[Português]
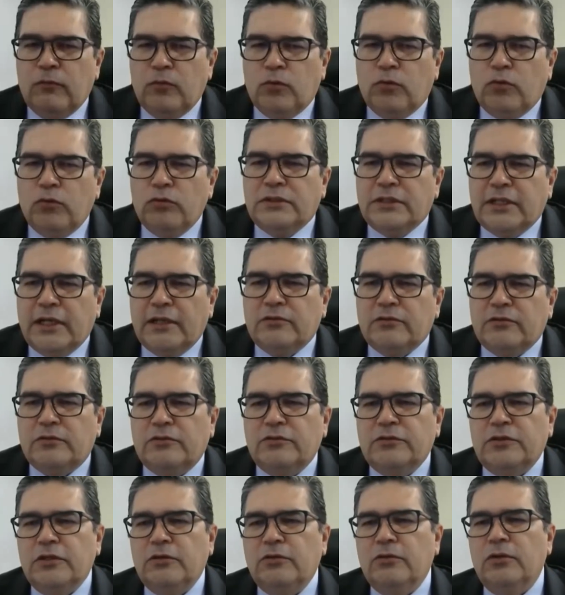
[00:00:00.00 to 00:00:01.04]
O contrato que
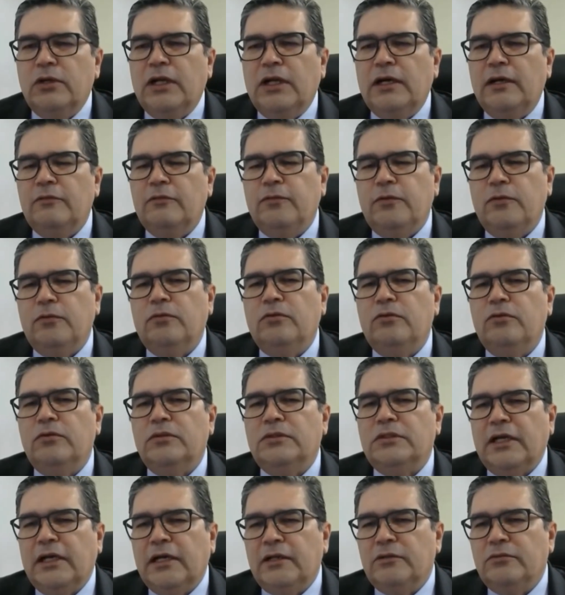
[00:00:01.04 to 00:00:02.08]
chegou lá foi um
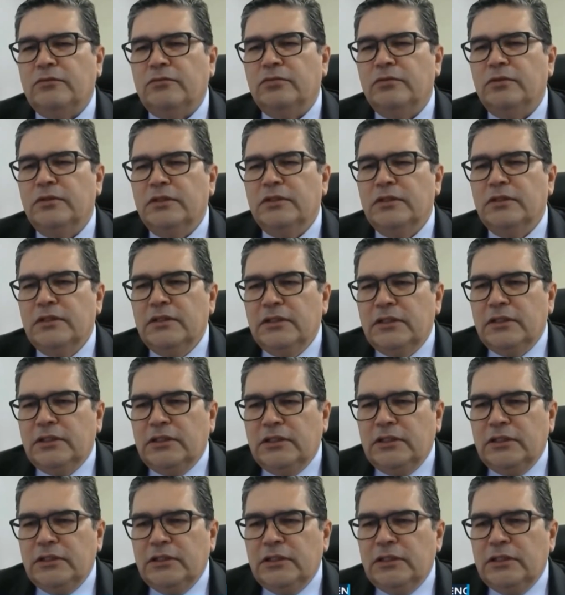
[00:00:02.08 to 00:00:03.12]
contrato
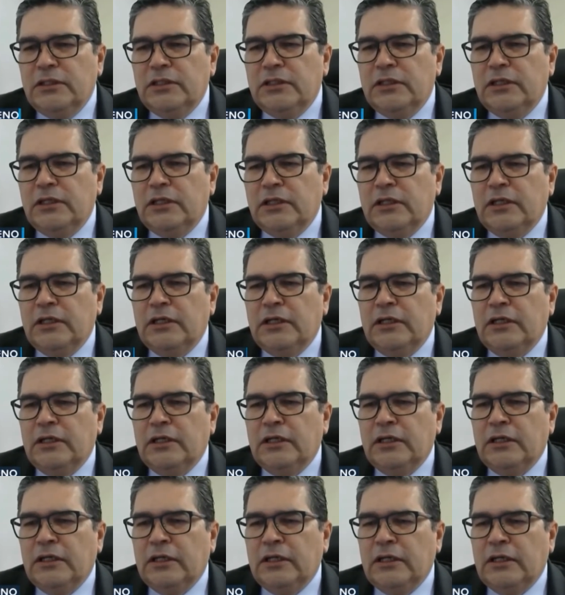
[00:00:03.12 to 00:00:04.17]
que, é,
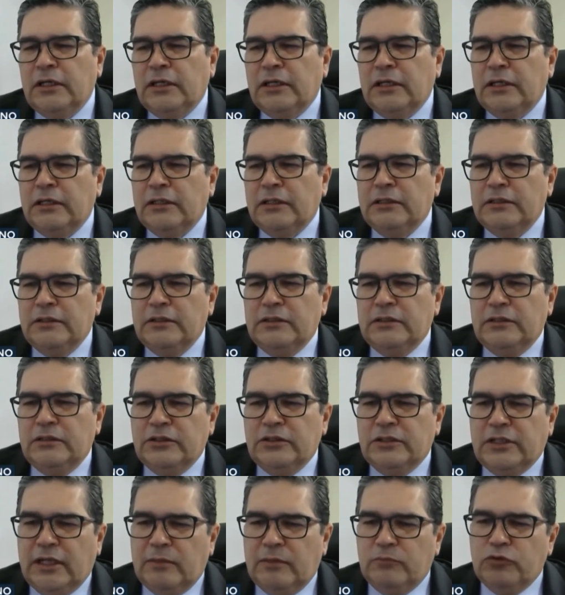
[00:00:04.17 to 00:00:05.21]
é,
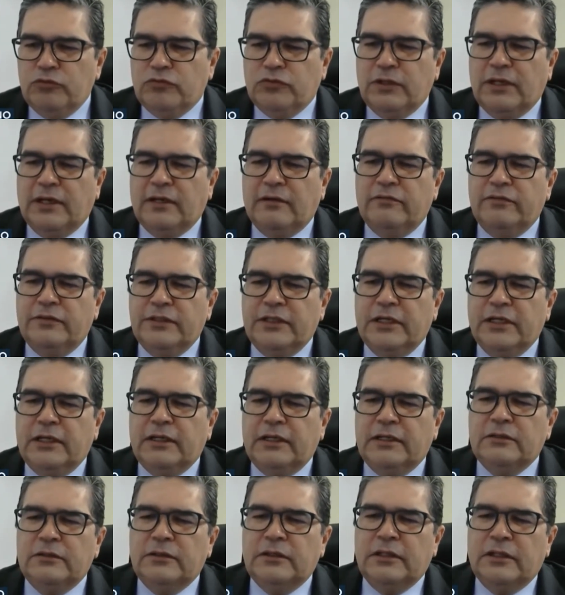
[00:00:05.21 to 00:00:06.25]
digamos, havia
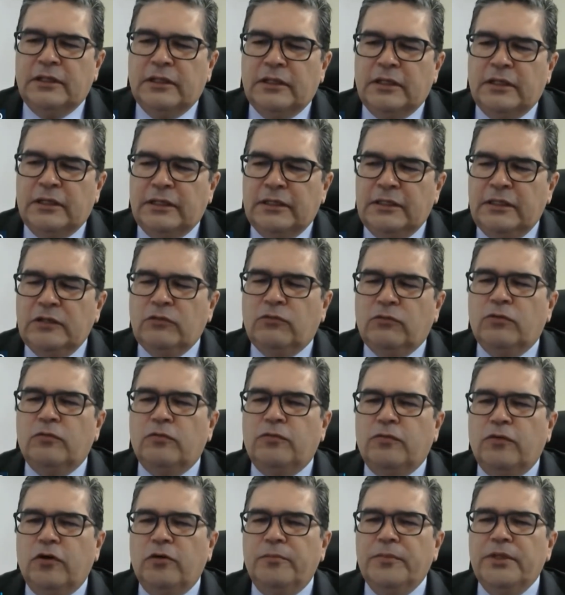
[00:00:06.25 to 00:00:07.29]
é,
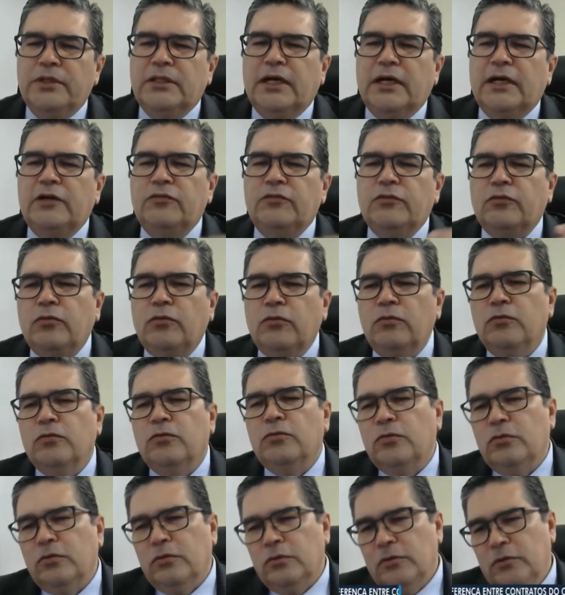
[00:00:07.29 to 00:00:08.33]
inconformidade com
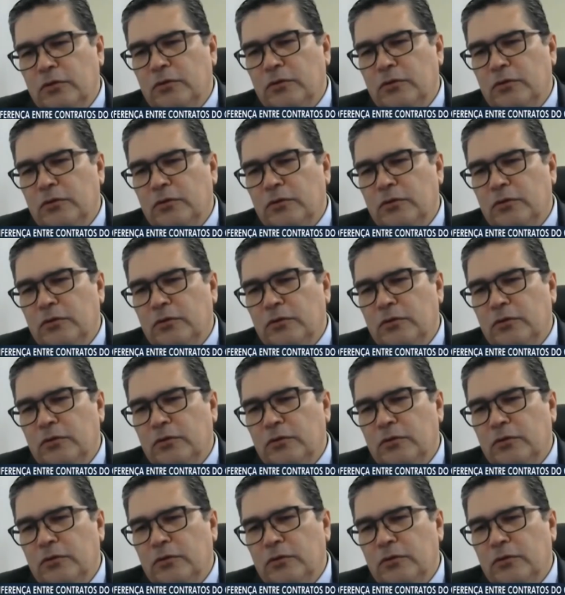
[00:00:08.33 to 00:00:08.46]
o,